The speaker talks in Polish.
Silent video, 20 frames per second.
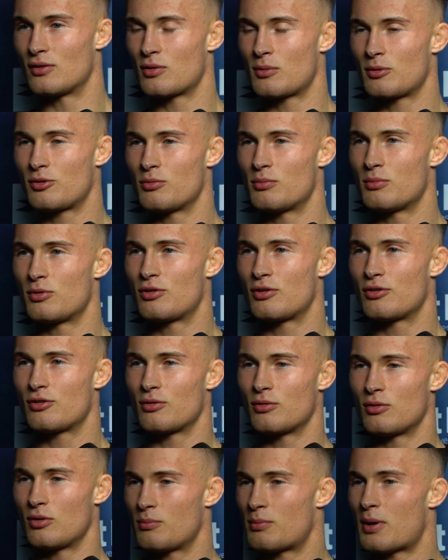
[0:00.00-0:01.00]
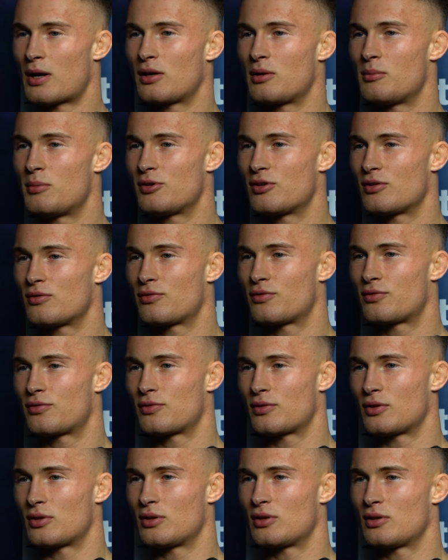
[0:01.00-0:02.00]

Zobaczymy. Myślę, że no Bagi będzie w,